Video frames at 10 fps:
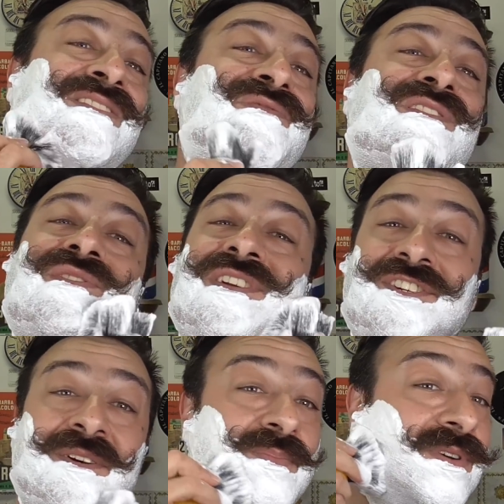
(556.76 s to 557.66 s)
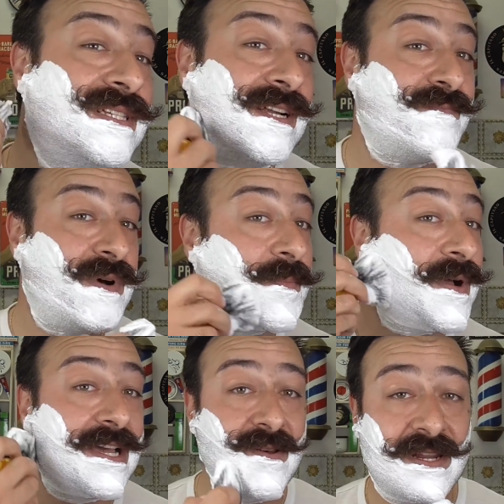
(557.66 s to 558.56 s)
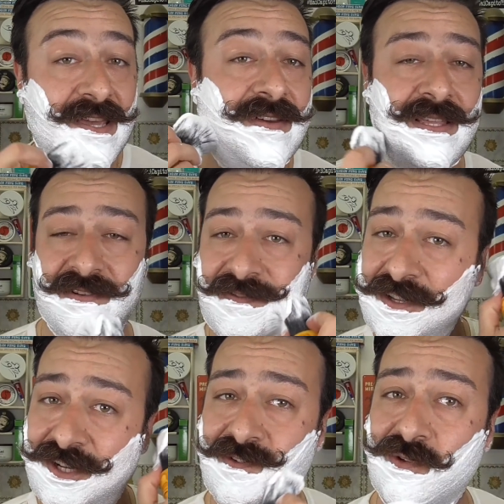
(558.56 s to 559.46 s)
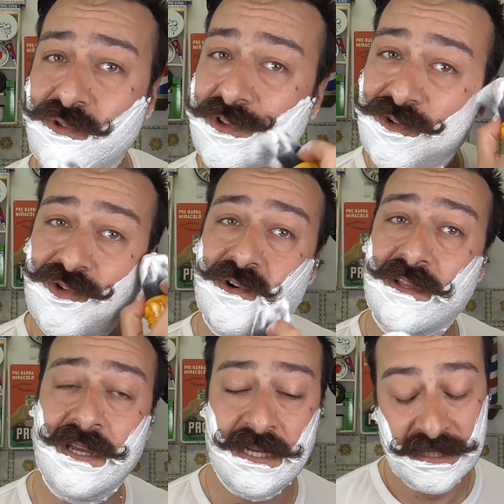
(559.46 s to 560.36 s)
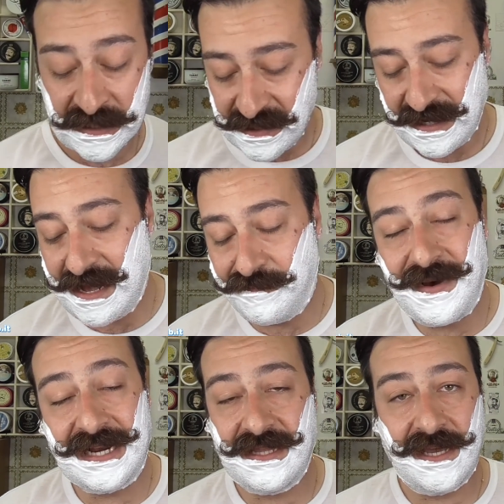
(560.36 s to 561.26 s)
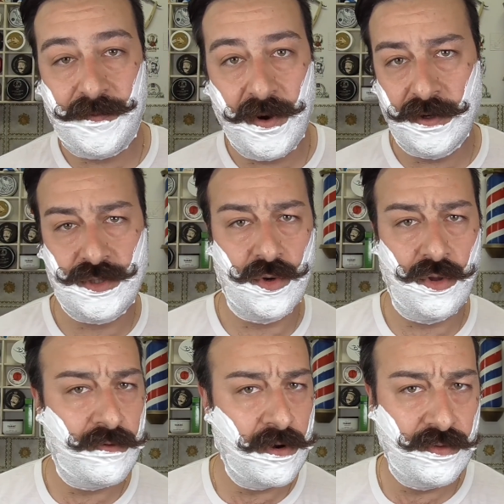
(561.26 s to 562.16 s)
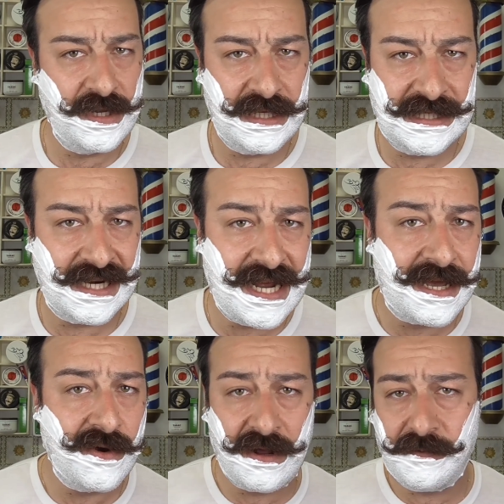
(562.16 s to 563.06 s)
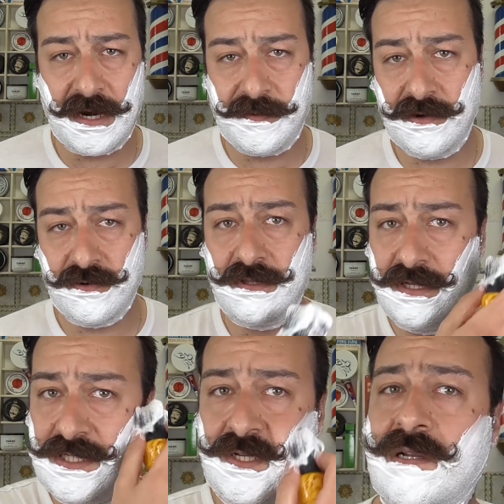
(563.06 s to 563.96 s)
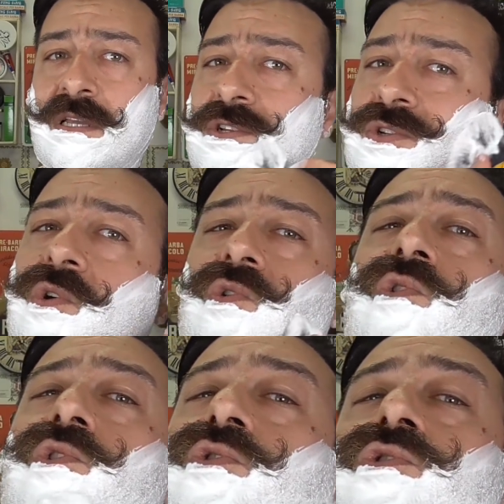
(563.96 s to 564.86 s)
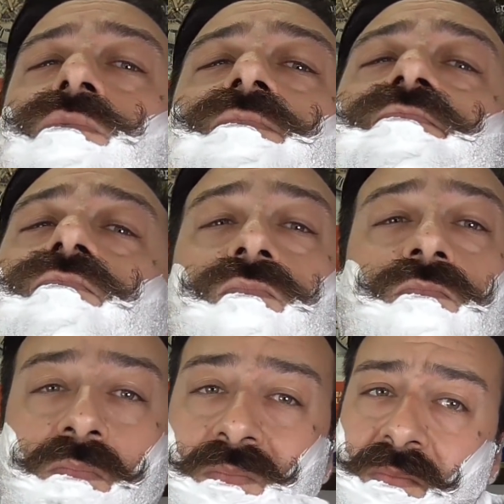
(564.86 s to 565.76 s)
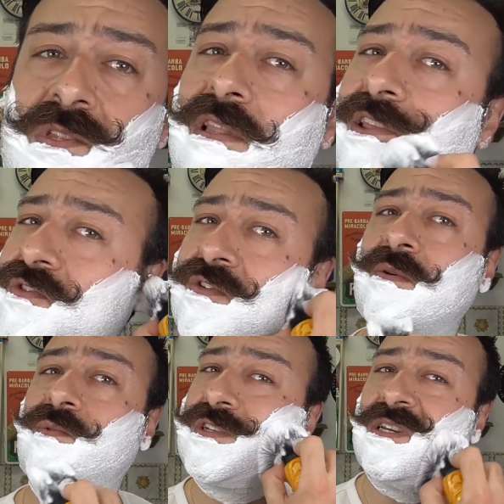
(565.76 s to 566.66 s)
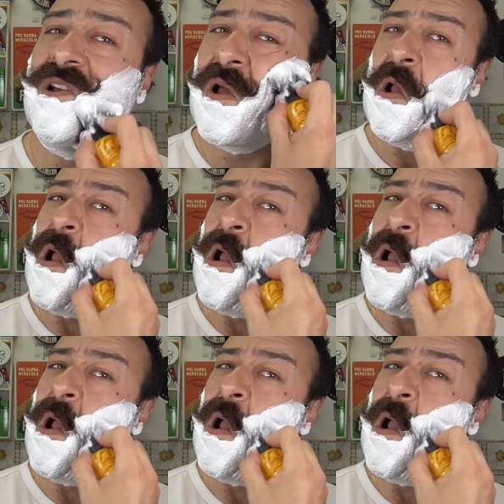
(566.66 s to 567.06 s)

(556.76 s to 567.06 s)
L'ho fatto crescere apposta la barba, anche perché vedi, se faccio i video tutti i giorni a parte che poi questo lo dovrò utilizzare anche con una barba cortissima perché sono curioso tanto vediamo se